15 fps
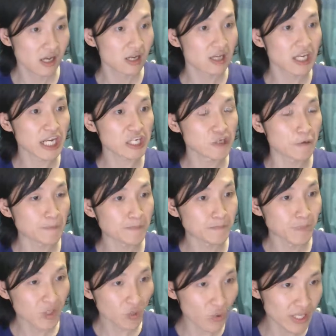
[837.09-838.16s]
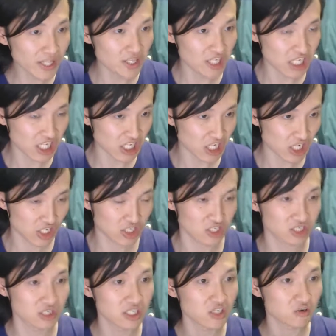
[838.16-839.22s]
一种问题意识、
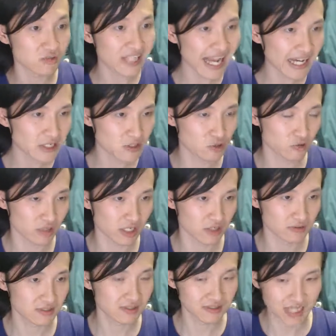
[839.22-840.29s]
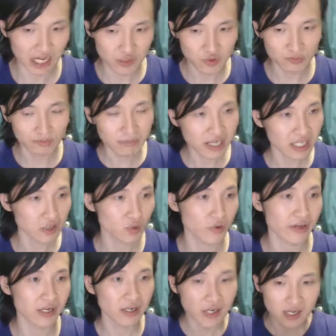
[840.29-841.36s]
一种探索的一种姿态去面
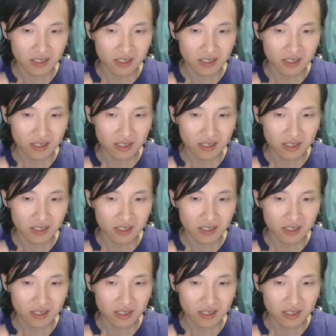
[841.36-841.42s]
对。